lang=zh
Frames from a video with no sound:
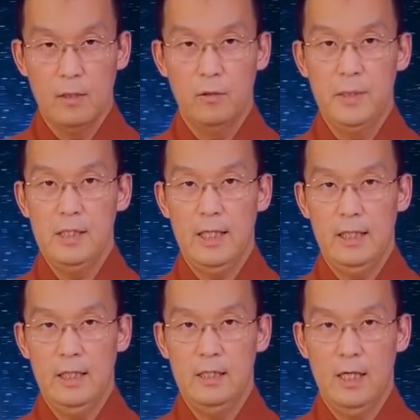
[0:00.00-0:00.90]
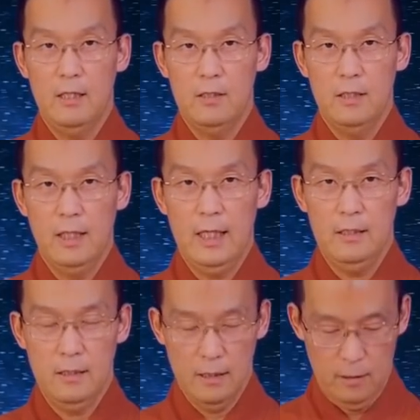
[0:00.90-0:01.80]
我们一起来念一下老师的开
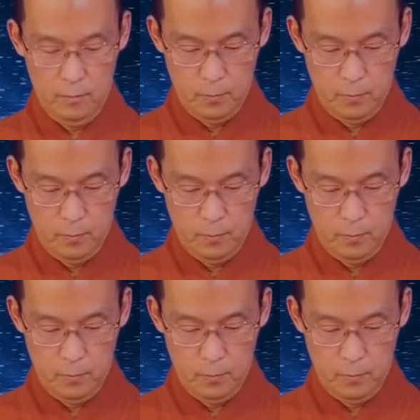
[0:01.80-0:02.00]
示啊。